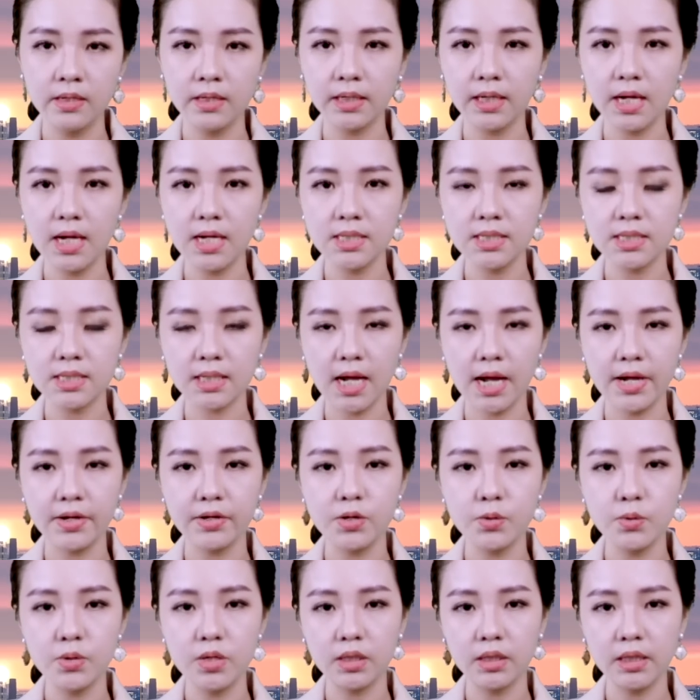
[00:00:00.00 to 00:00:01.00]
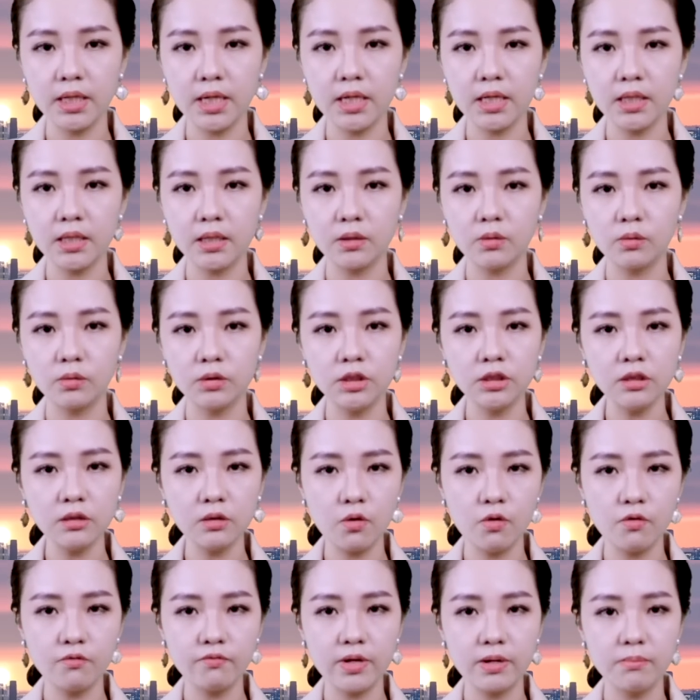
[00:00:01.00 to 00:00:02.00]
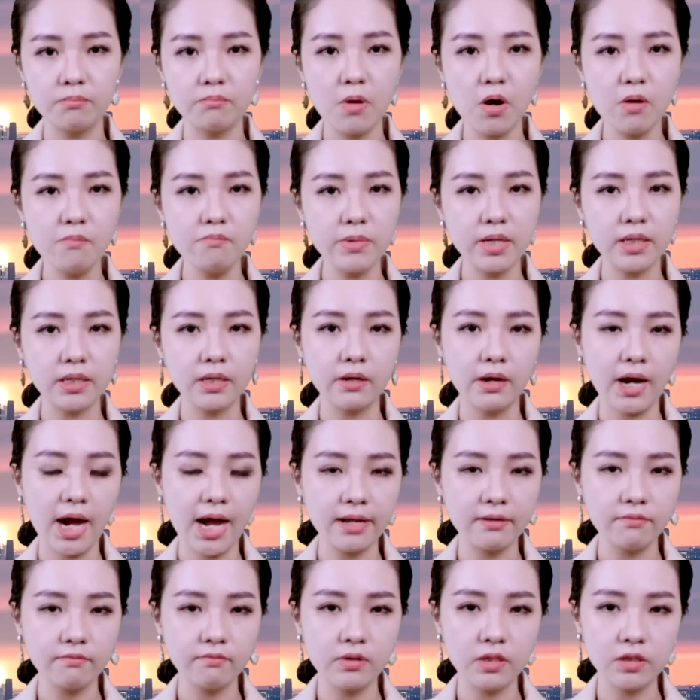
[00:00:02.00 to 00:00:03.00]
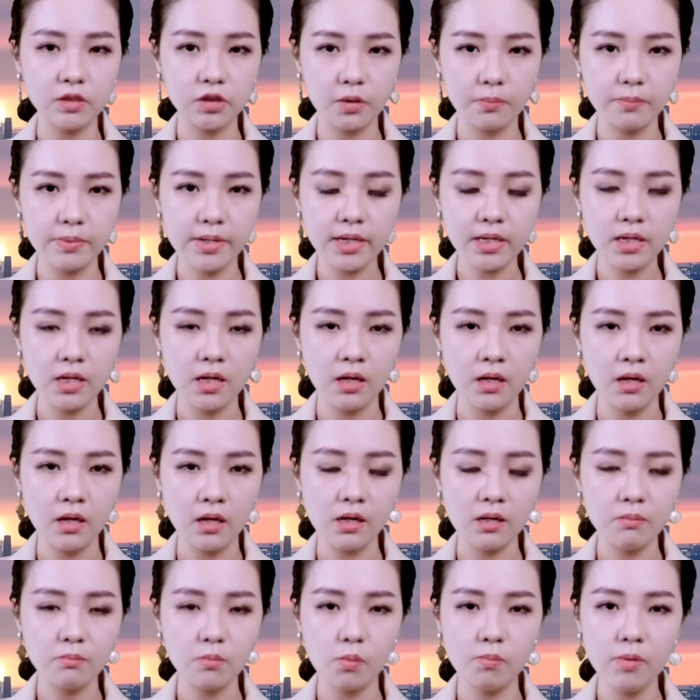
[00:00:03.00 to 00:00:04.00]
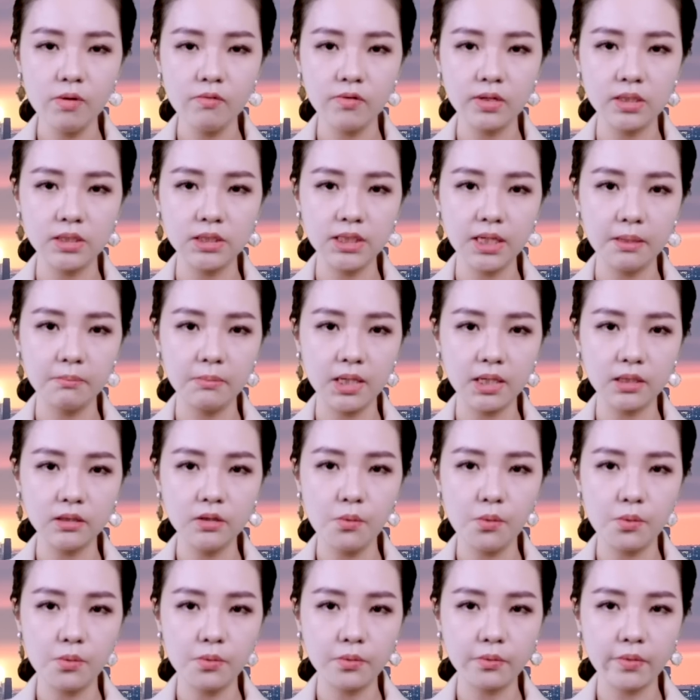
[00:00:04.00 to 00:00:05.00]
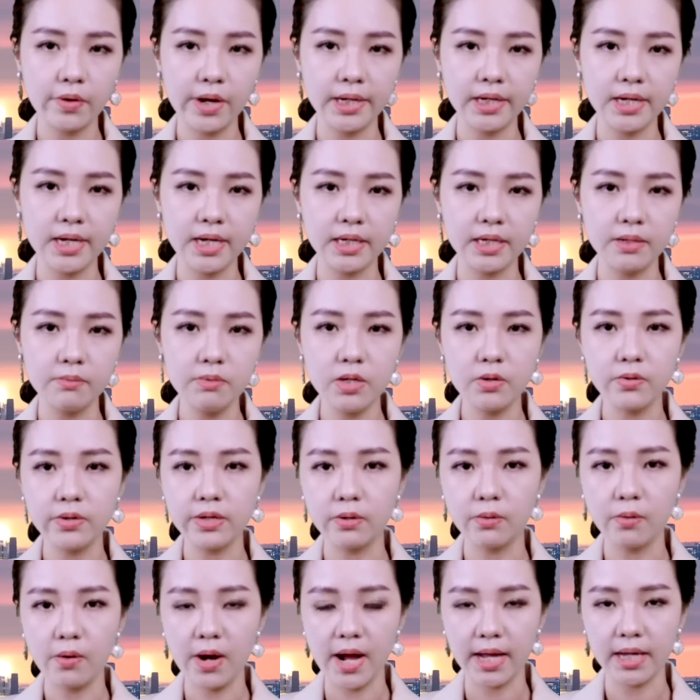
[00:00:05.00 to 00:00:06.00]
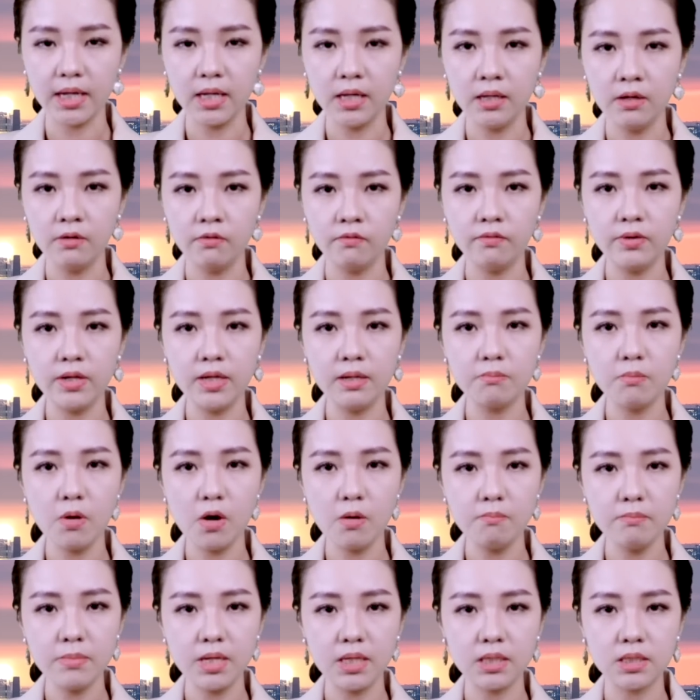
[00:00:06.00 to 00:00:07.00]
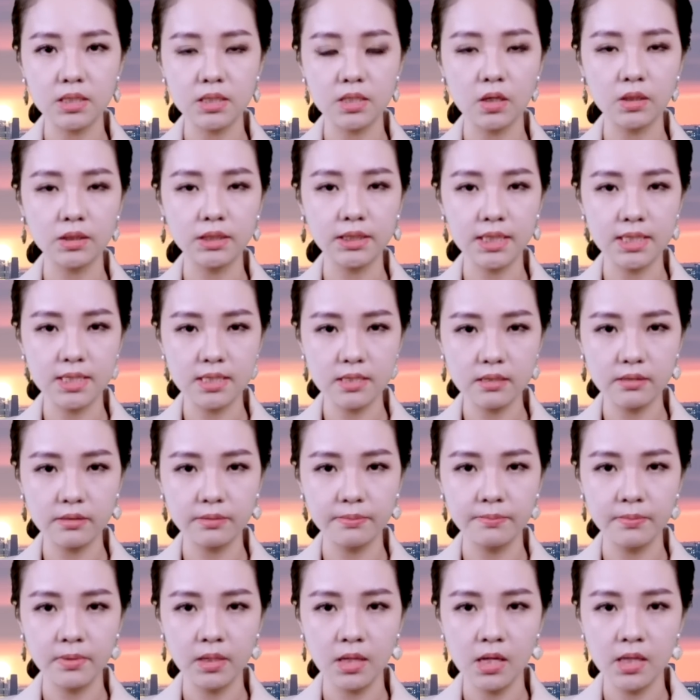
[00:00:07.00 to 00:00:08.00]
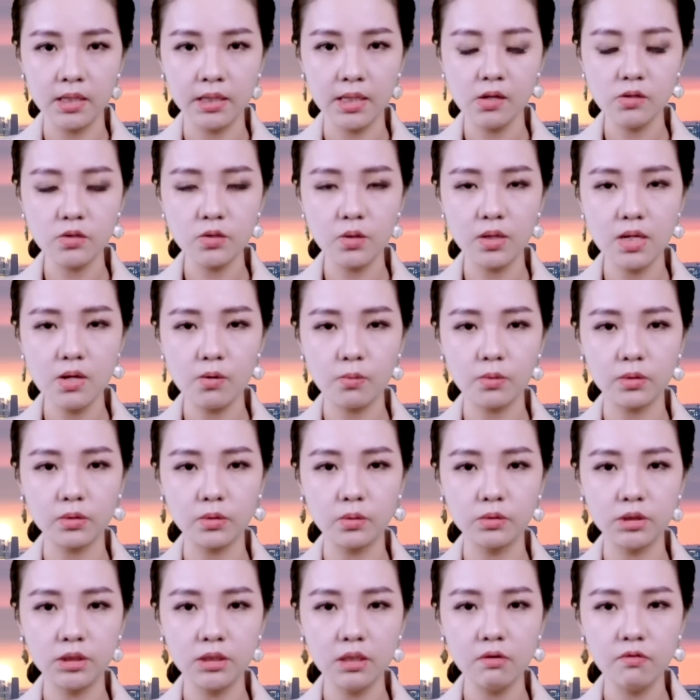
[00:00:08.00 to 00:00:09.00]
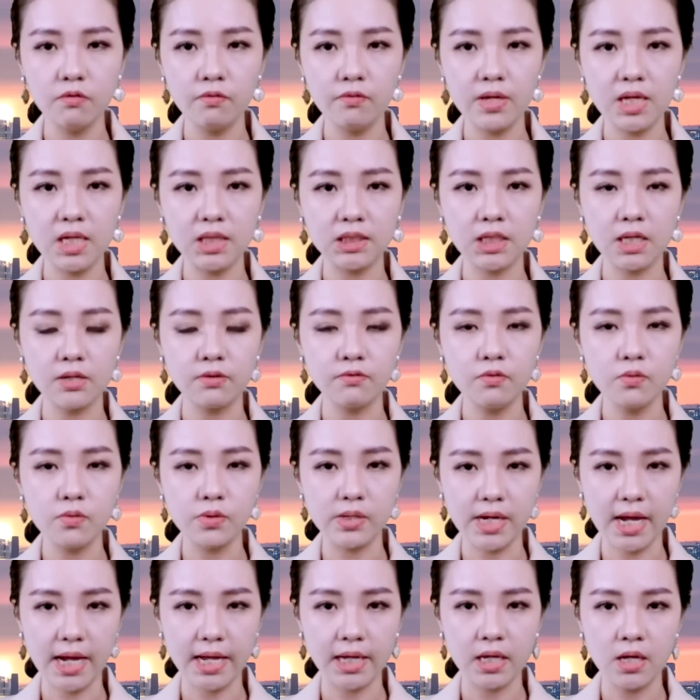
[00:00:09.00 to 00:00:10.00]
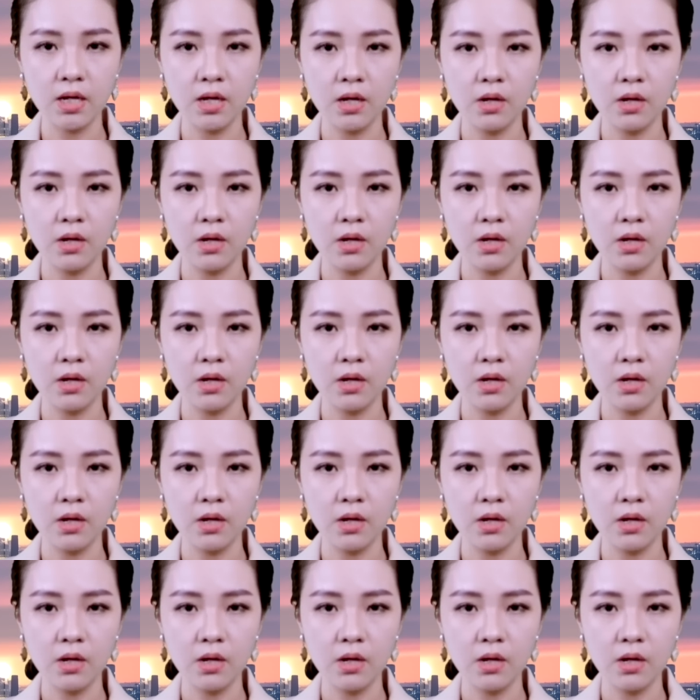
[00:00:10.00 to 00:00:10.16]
Kênh Sky News đưa tin, tổ chức cố vấn bom mìn ở Anh vừa cho biết hơn bốn mươi phần trăm lãnh thổ Ukraine đã bị hủy hoại vì bom mìn do chiến sự. Theo số liệu của tổ chức phi chính phủ này,